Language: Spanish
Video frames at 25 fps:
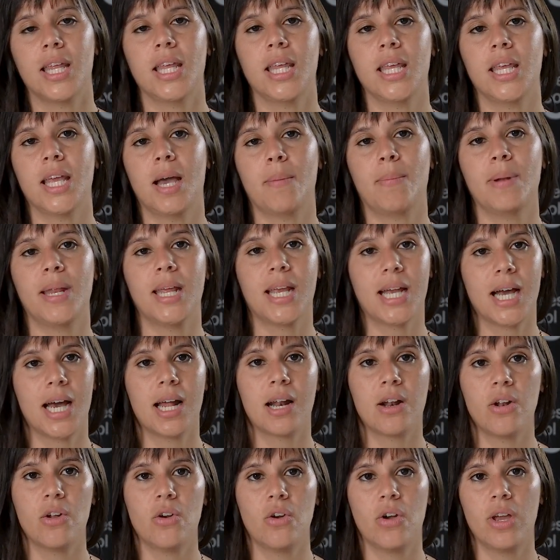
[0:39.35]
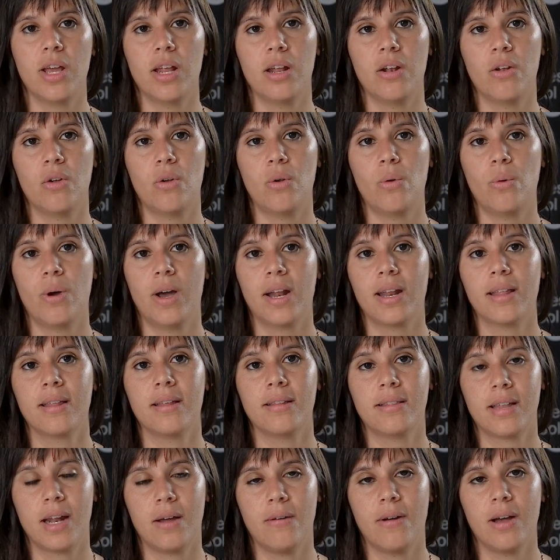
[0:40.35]
y aplicarlo en los lugares
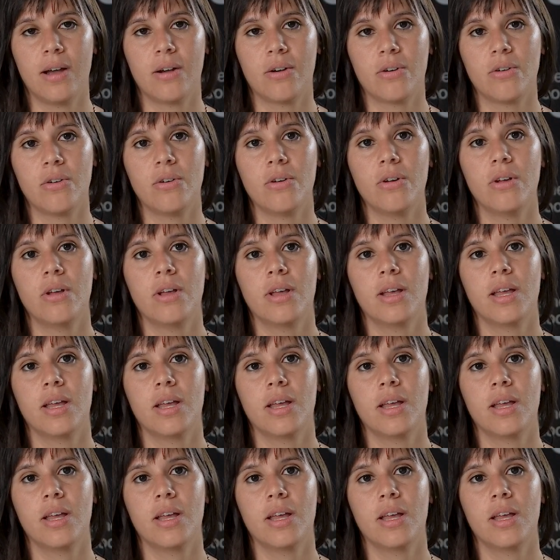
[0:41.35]
de trabajo,